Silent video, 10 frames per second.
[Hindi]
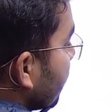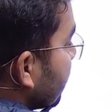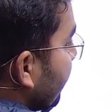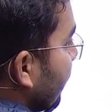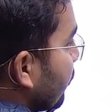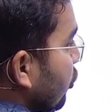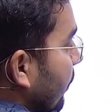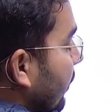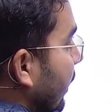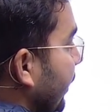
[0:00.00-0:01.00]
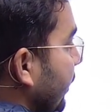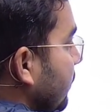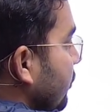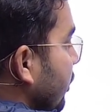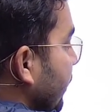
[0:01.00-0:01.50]
सर मेरे बच्चों आपके कैटेगरीज
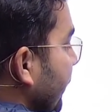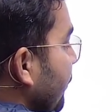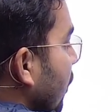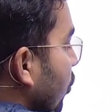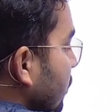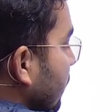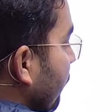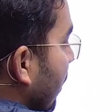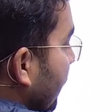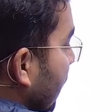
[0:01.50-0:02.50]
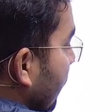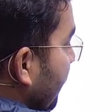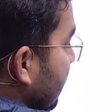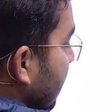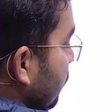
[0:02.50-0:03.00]
में सीट है हो सकता है वहाँ पे लगभग
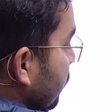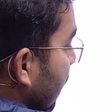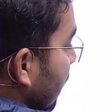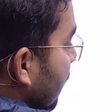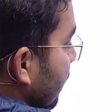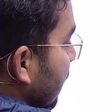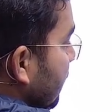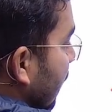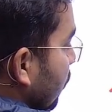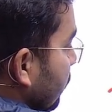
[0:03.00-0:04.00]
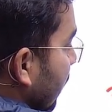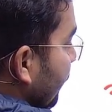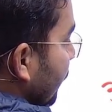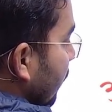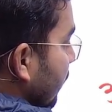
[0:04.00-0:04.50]
पचास हो जाए या साठ हो जाए
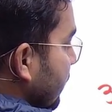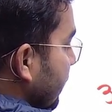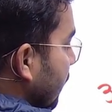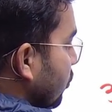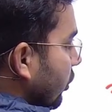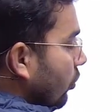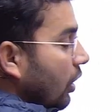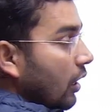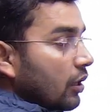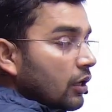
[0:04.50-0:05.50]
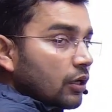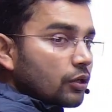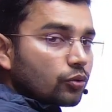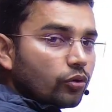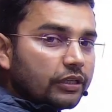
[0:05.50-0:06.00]
इससे ज़्यादा थोड़ी होगा
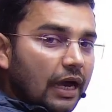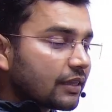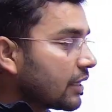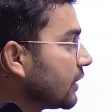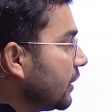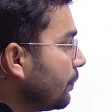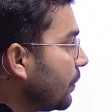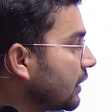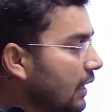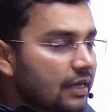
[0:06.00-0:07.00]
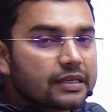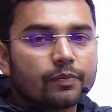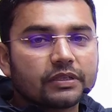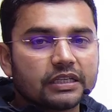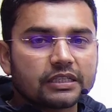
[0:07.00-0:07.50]
तो याद रखना ये पंद्रह हज़ार
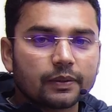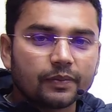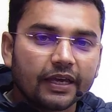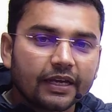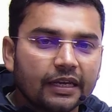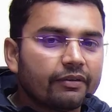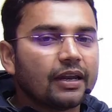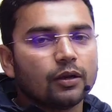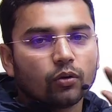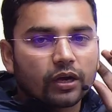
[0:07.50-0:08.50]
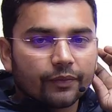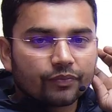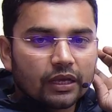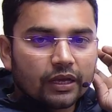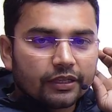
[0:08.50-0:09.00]
बच्चे सिर्फ देखने वाले लोग हैं
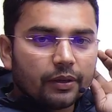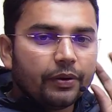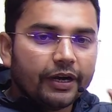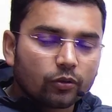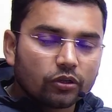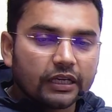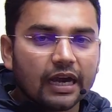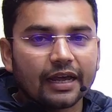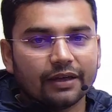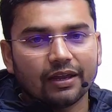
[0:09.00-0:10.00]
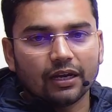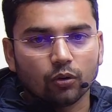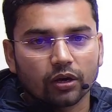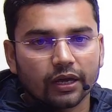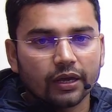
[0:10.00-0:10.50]
ये भीड़ को दिखाने वाले
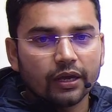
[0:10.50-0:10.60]
लोग हैं